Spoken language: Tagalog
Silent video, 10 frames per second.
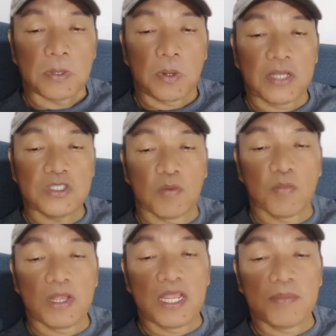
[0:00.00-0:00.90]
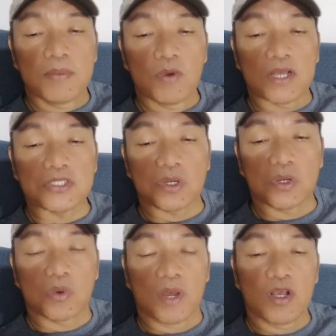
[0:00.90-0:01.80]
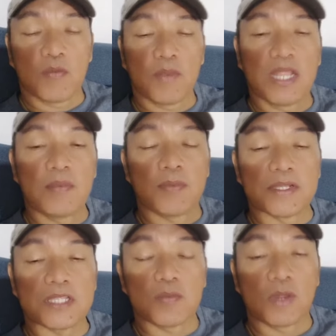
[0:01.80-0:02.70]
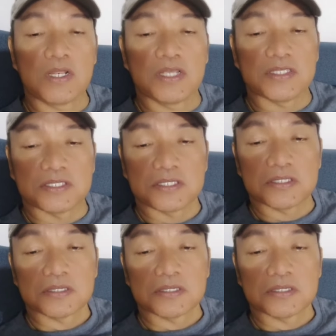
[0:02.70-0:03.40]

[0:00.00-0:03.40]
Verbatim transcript: o ay kong bilib ni mo Castro. O ay kong bilib ni Martin Valdez.